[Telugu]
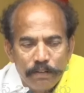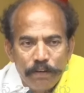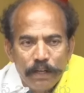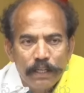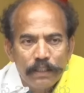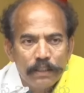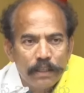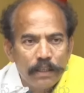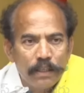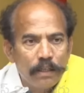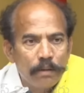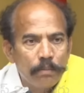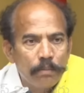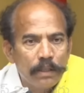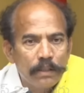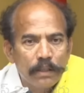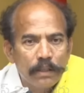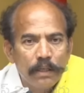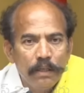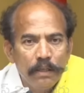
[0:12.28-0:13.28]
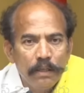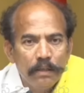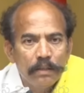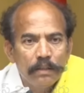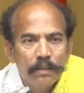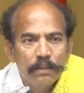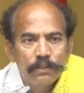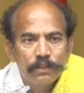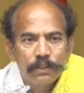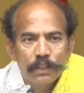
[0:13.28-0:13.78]
నవ్యాంధ్ర నిర్మాత
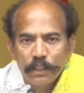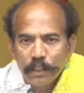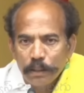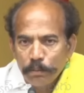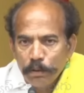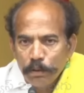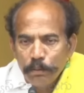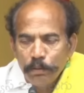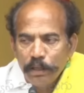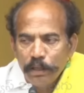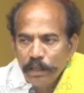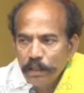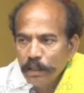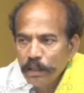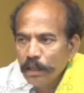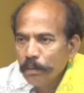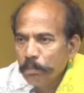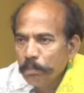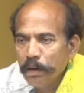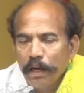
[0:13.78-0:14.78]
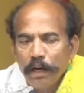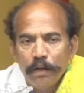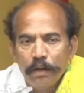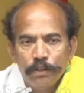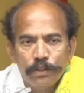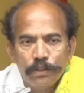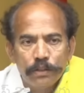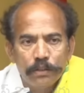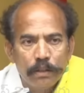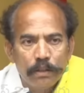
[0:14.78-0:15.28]
చంద్రబాబు నాయుడు గారి పాలన
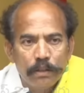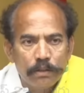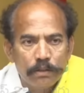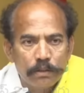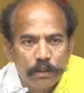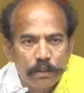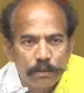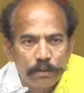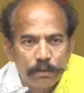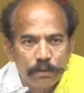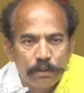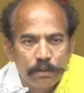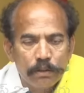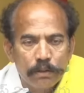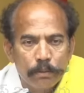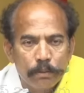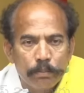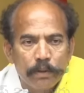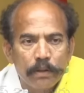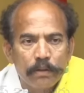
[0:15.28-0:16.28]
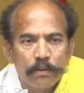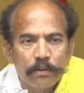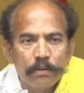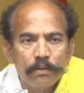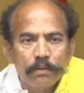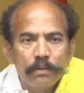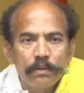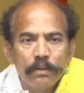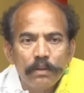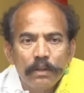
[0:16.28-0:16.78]
వచ్చిందని ఒక సంతోషంతో పాటు
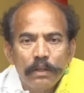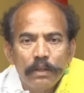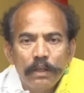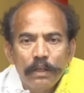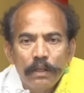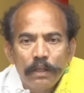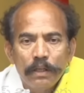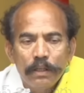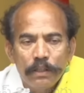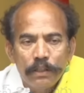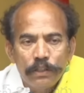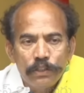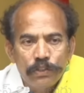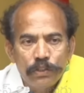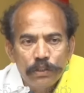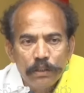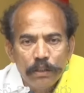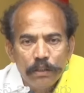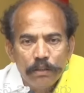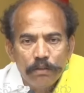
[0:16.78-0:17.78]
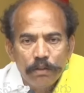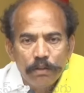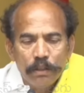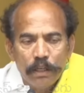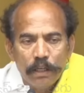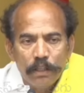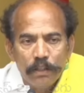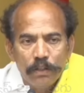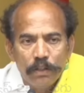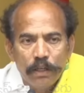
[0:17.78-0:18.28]

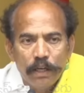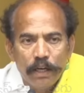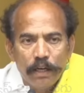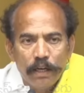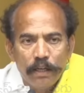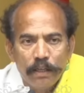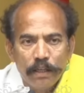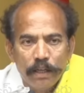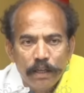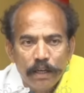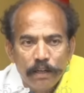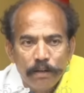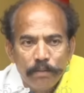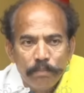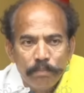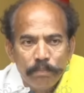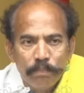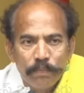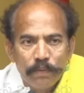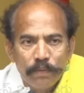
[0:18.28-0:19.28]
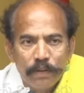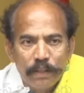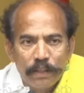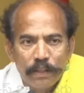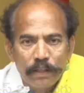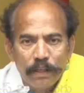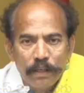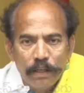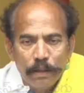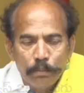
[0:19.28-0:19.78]
ఇచ్చినటువంటి ఐదు గ్యారెంటీల్ని
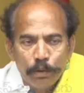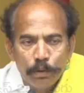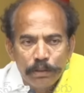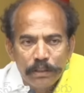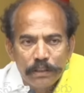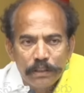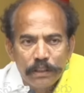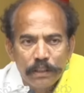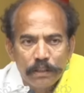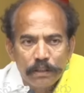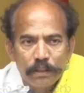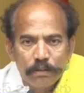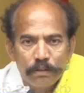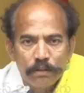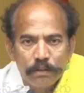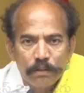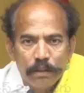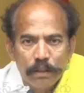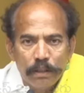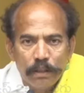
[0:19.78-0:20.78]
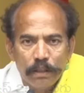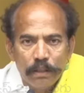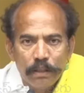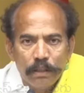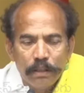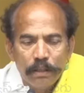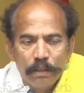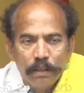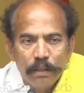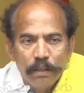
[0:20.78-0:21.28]
ఎందుకంటే మొదటి సంతకంతోనే